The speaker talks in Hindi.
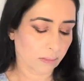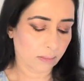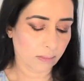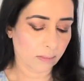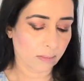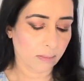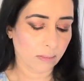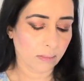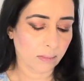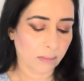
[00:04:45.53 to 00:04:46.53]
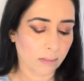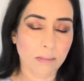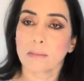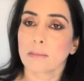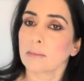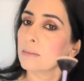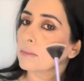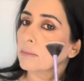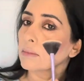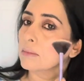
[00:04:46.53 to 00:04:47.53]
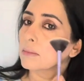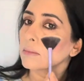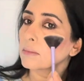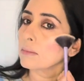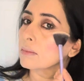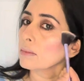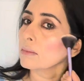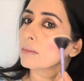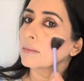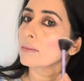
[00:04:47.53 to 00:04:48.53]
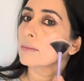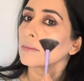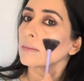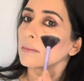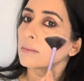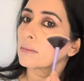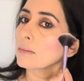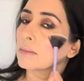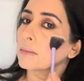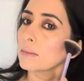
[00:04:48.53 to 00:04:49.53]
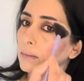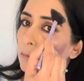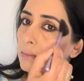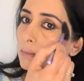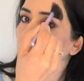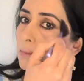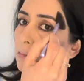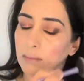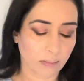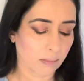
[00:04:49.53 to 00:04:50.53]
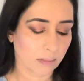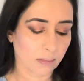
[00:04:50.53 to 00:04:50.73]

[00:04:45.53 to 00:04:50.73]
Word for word: पैलेट से मैंने बहुत ही लाइट सा शिमर अप्लाई किया है अपनी चीक्स पे